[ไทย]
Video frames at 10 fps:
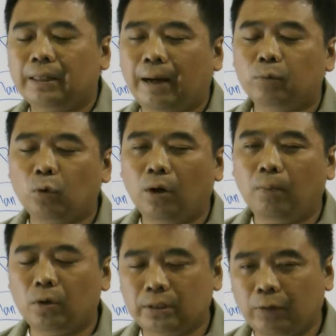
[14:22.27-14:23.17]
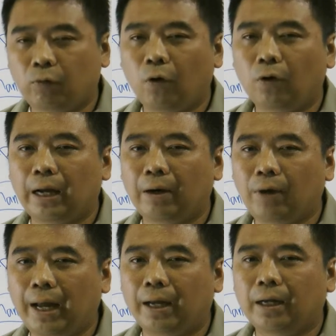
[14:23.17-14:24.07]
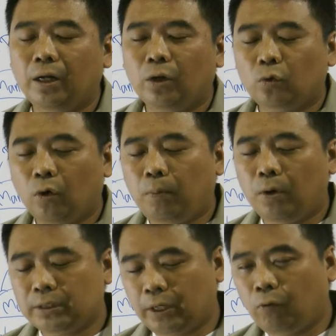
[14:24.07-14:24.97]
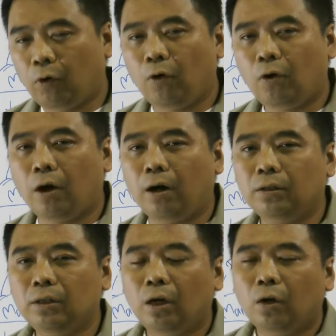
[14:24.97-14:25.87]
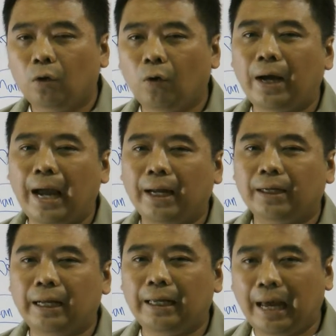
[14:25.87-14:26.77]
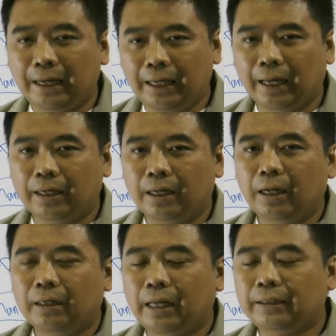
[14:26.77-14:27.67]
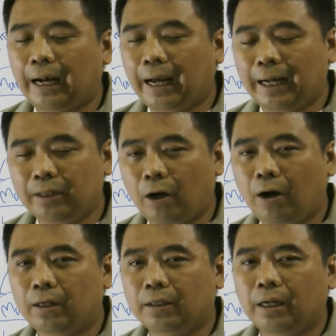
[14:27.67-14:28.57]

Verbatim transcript: ทำตัว process flow นะครับว่าตัว process flow ของโรงงานในรายละเอียด ในแต่ละขั้นตอน